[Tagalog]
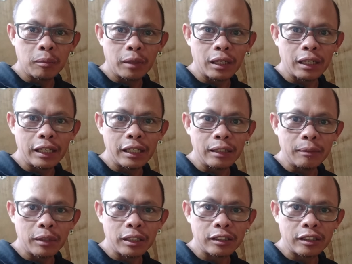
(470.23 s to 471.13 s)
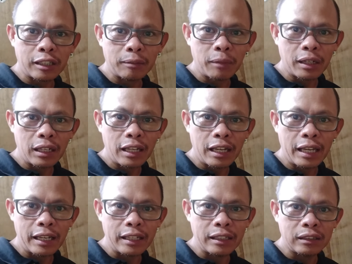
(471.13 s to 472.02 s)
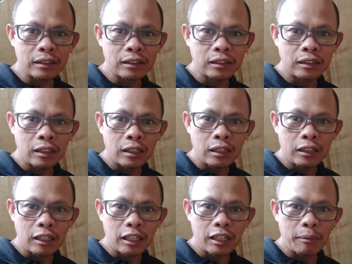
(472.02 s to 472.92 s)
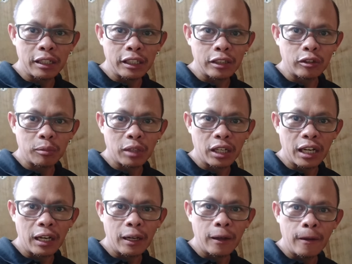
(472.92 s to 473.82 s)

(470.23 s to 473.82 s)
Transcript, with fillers: maglay mag-start maglay eggs na naman itong mga